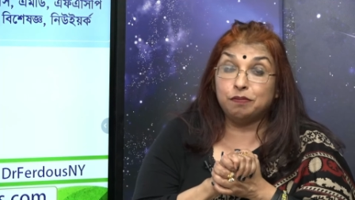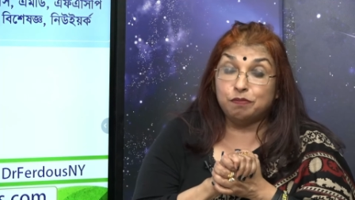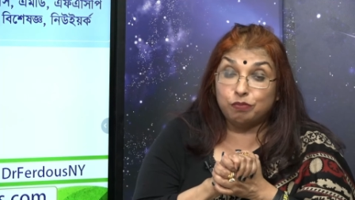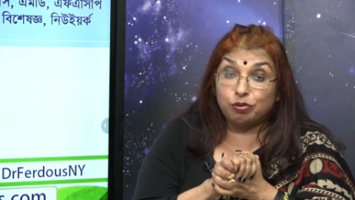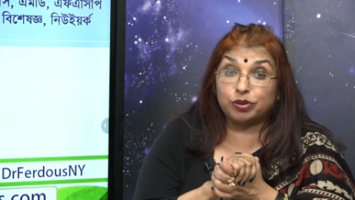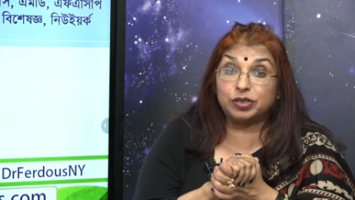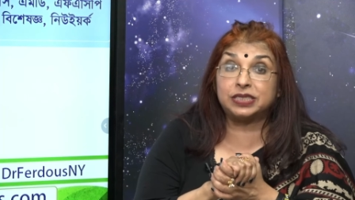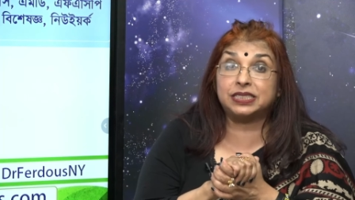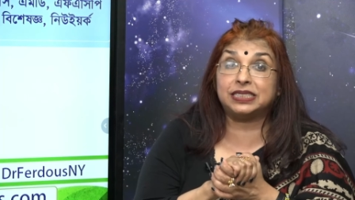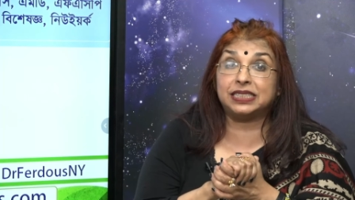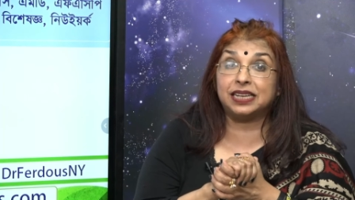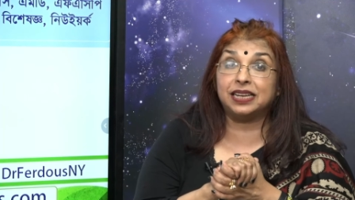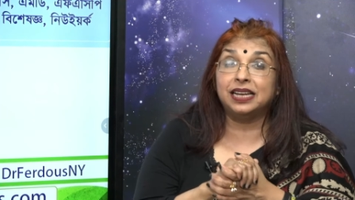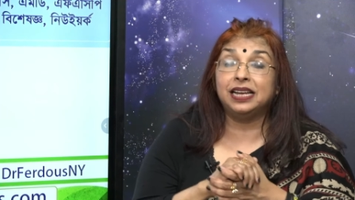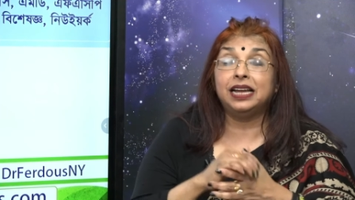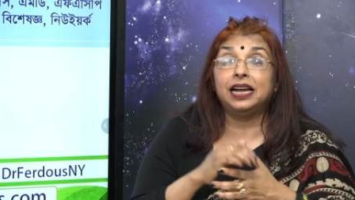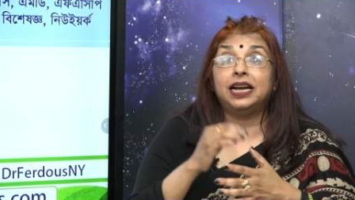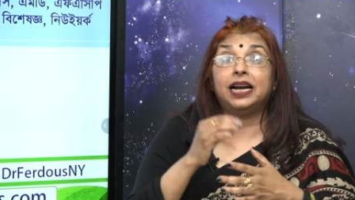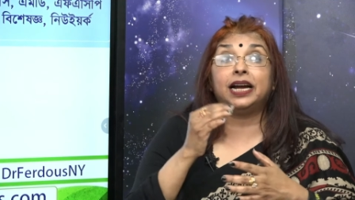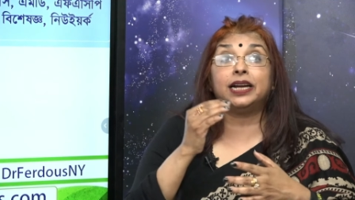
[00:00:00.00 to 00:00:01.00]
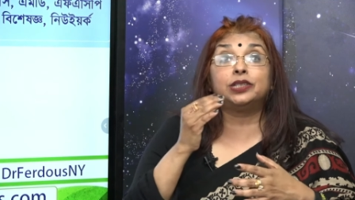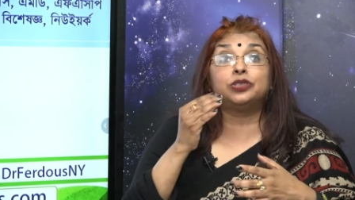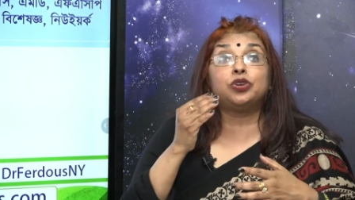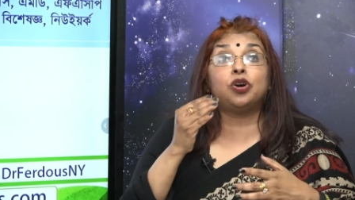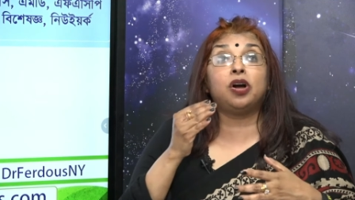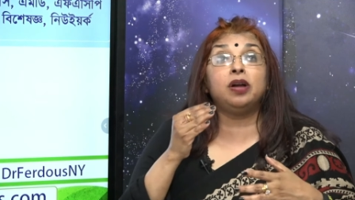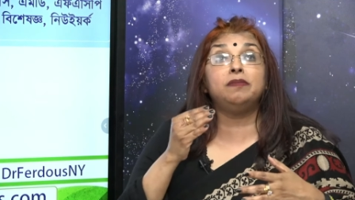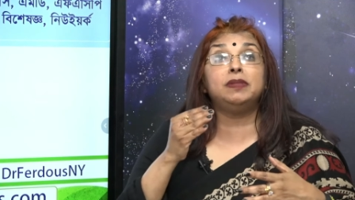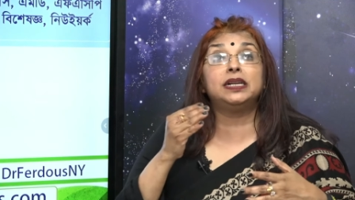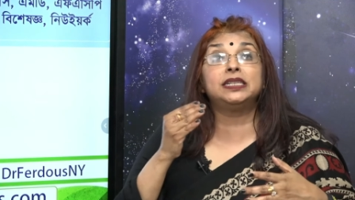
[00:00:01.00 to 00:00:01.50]
বসছে আর
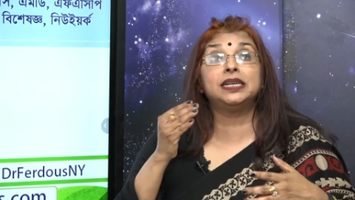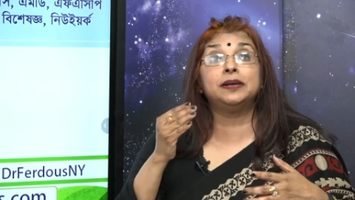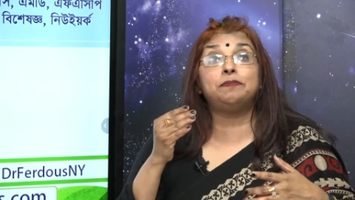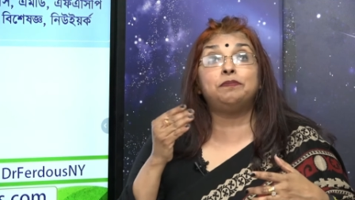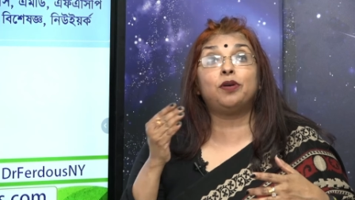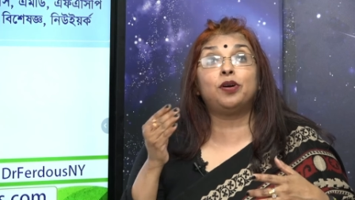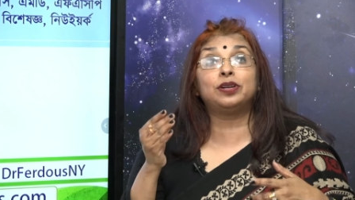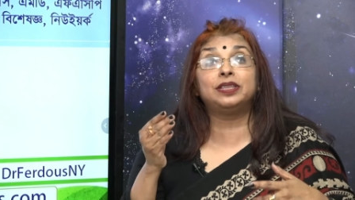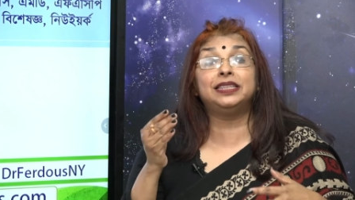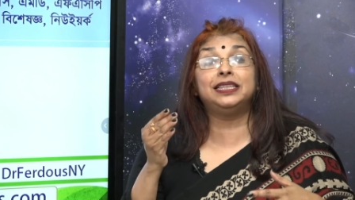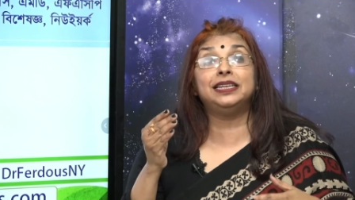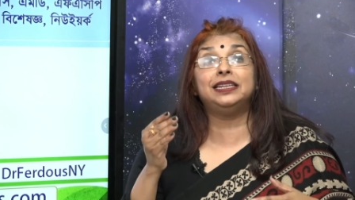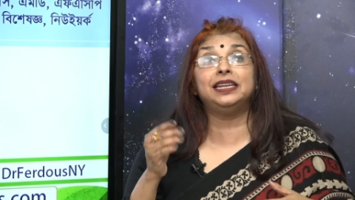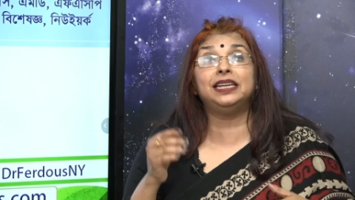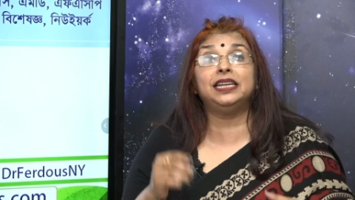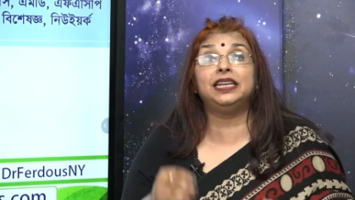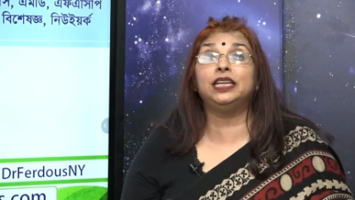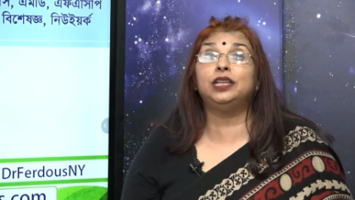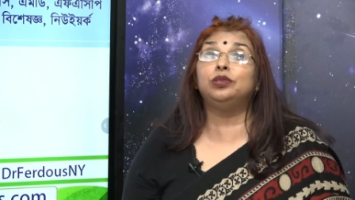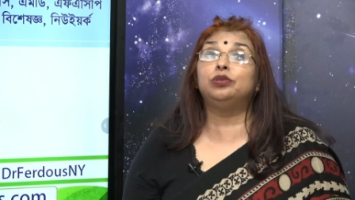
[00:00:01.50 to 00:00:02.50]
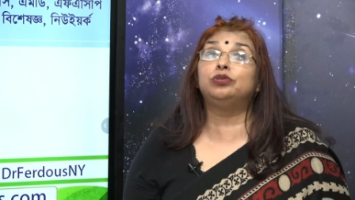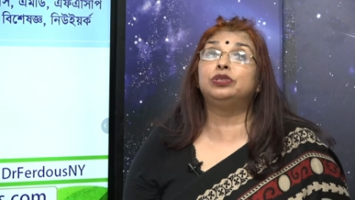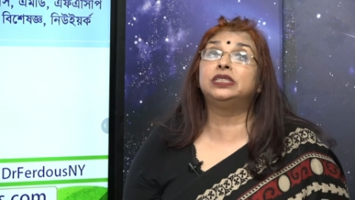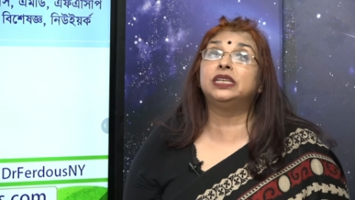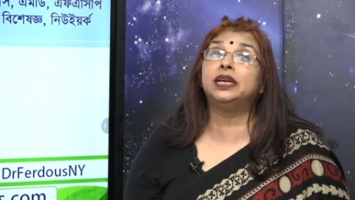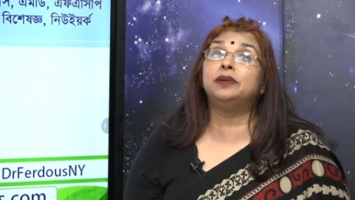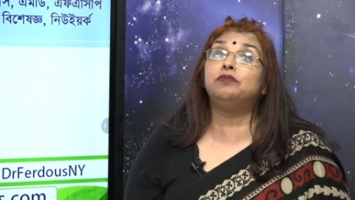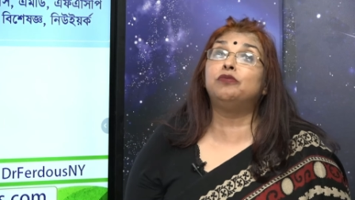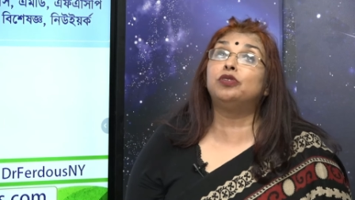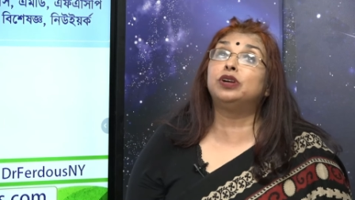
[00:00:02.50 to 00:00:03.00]
ছয় মাসের পর থেকেই কিন্তু সে
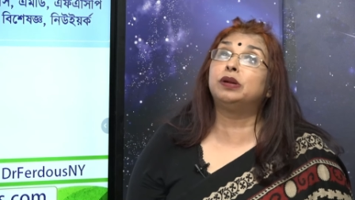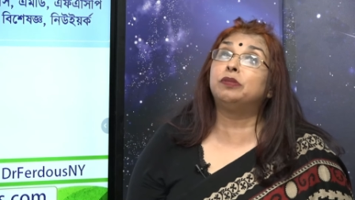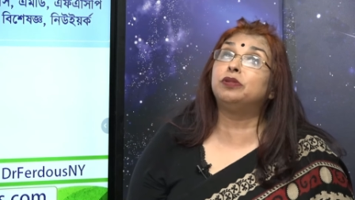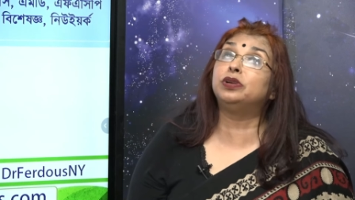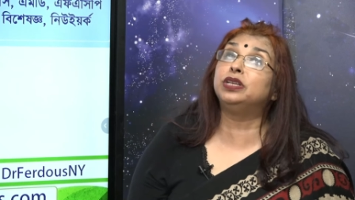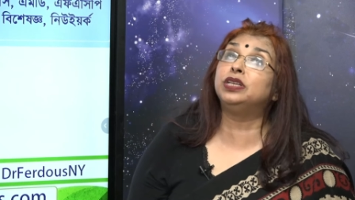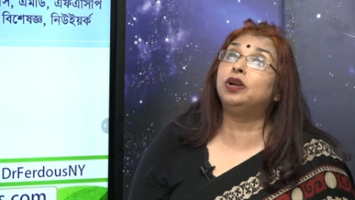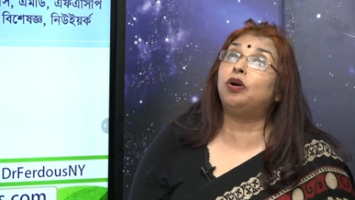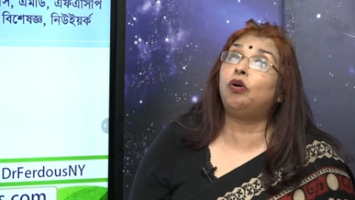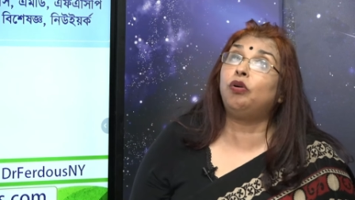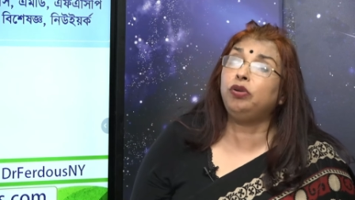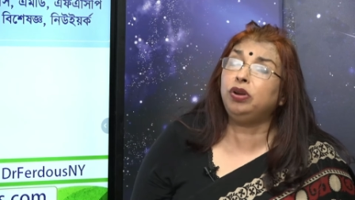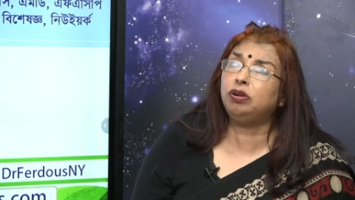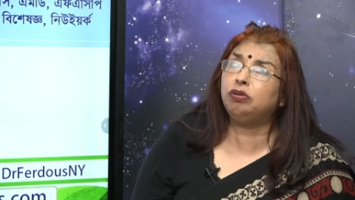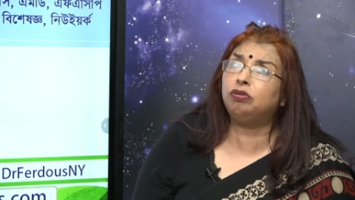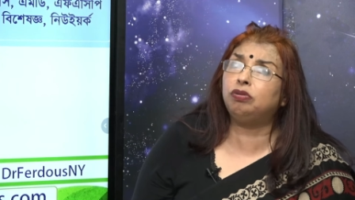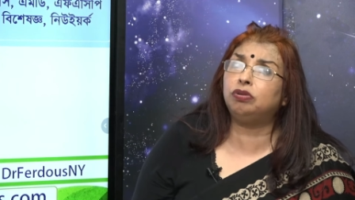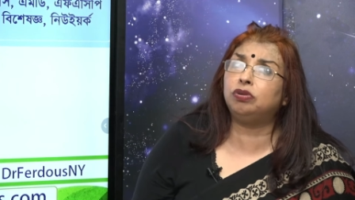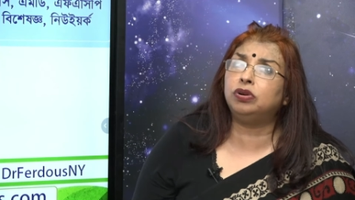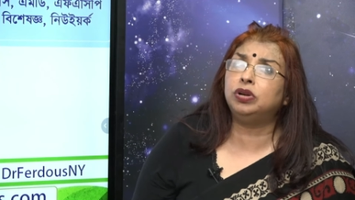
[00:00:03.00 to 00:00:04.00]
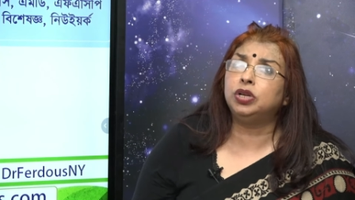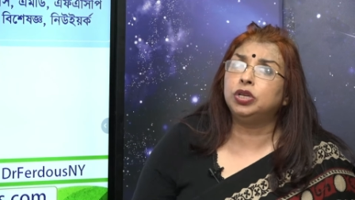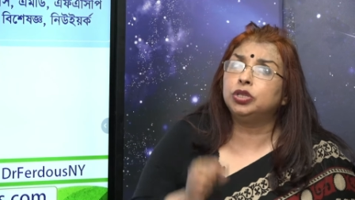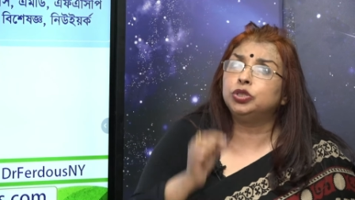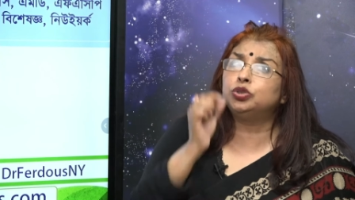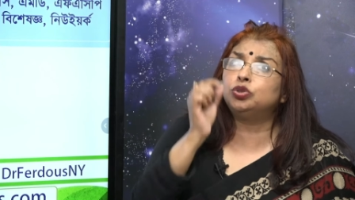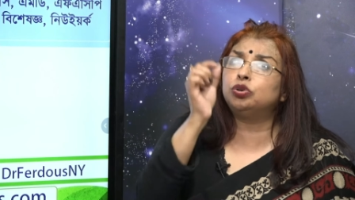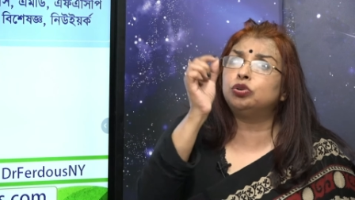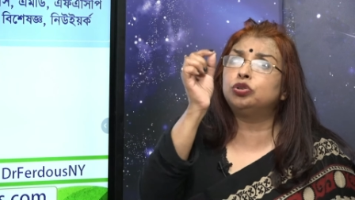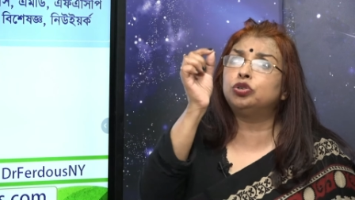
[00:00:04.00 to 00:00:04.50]
মোটামুটি অনেকগুলো
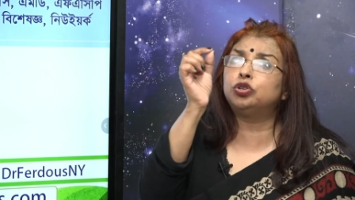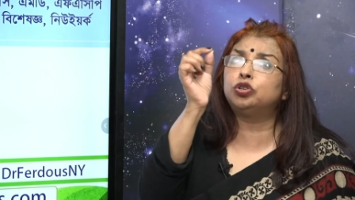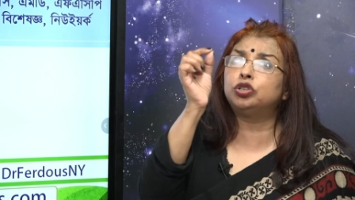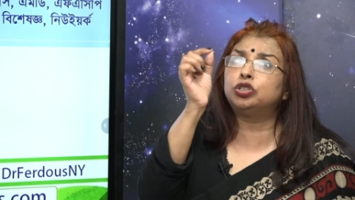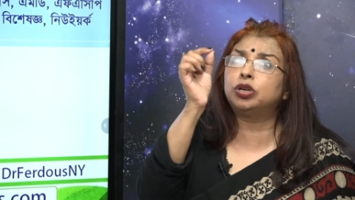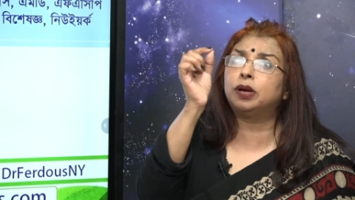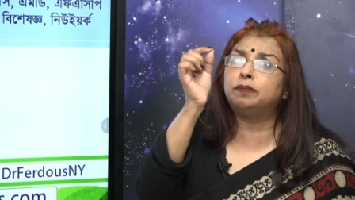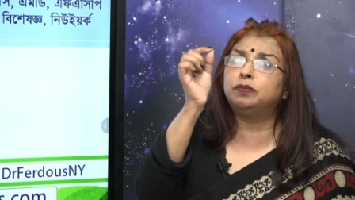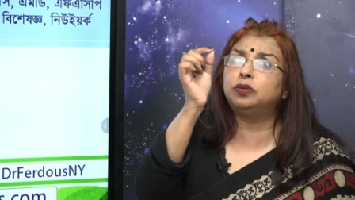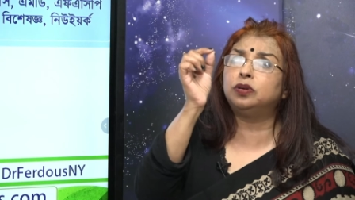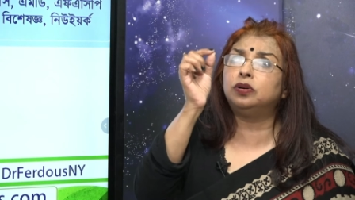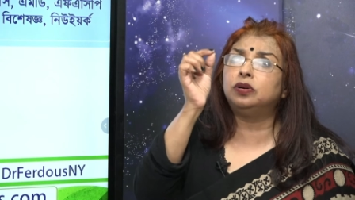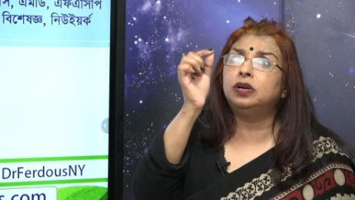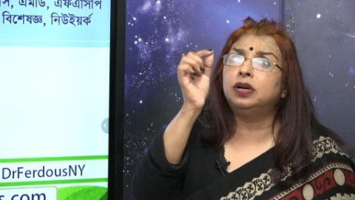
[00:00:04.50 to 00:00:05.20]
ছোট ছোট শব্দ